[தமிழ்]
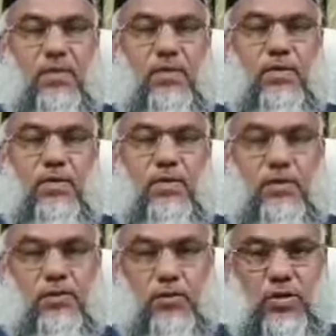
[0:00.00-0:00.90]

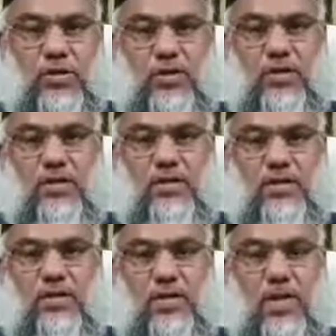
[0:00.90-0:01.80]
நிர்பந்தமான சூழலில்
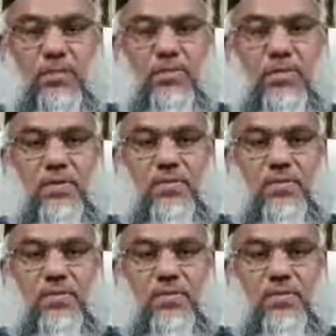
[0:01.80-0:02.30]
நாம்